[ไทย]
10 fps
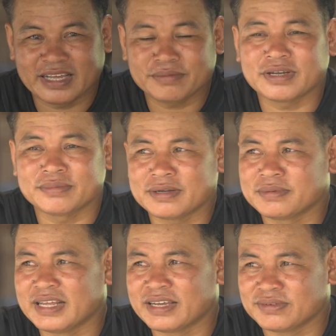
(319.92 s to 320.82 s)
แรงไหมไม่
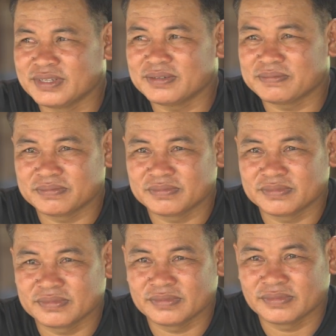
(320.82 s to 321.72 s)
มันแรงกว่านี้
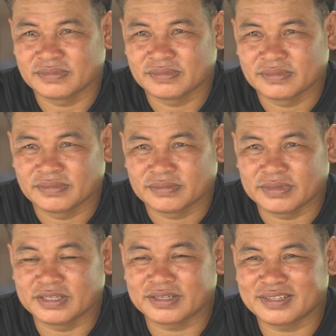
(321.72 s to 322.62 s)

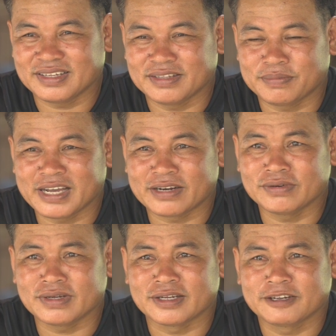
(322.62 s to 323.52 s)
ปีตั้งสี่สิบแปด
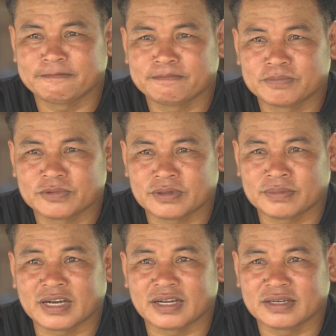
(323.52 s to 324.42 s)
นู้นนะมั
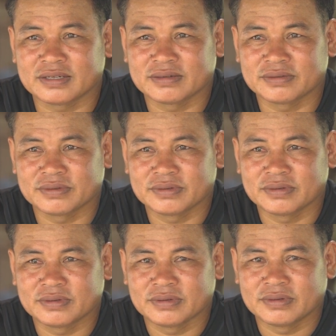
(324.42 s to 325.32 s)
นมา
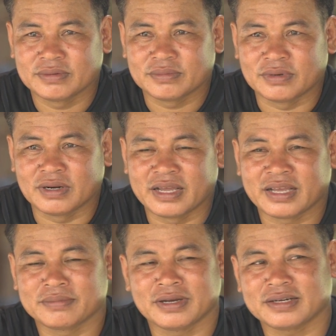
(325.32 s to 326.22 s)
แร
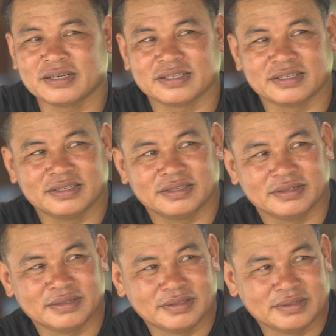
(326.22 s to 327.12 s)
งมากเลยตอนนี้
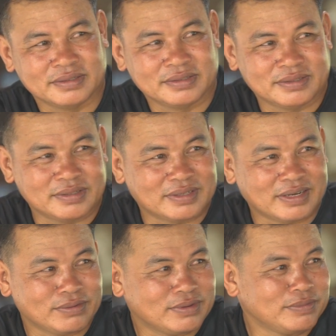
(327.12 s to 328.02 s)

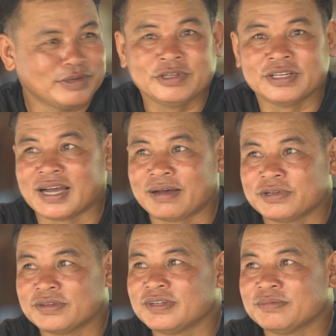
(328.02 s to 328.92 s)
เขาก็ไม่มีน้ำ
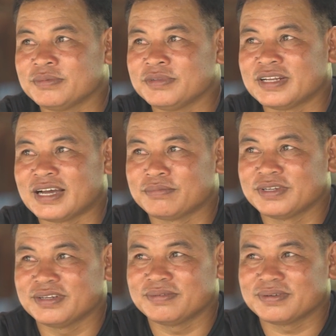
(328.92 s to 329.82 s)
เล้วเนี่ยไม่มี
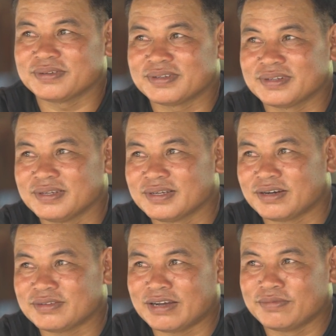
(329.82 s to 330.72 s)
น้ำที่
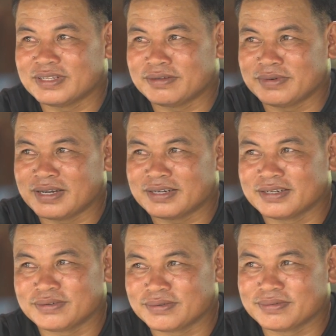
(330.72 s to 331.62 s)
เขาทำให้ทำอ้าง
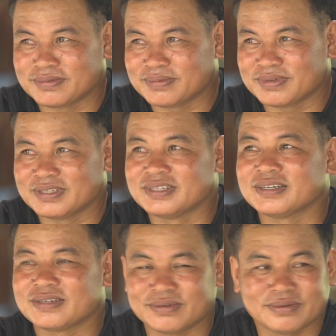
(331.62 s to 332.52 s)
ในห้อง
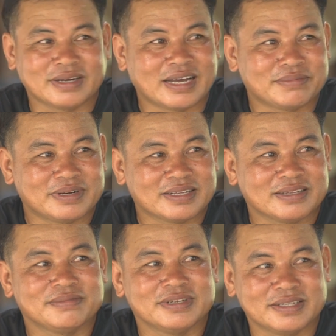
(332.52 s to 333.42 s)
เนี้ยโครงการพระราช
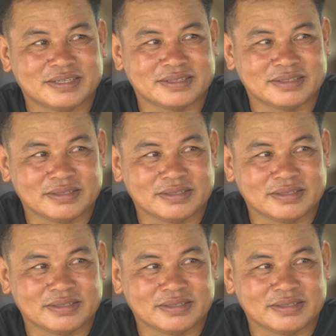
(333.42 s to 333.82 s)
ดำริเนี่ย